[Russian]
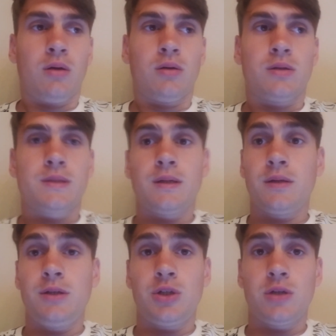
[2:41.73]
Стало
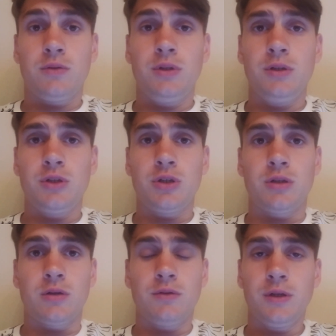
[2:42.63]
тише воды ниже
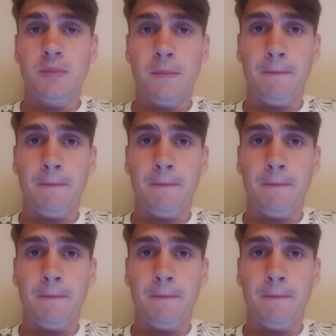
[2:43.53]
травы.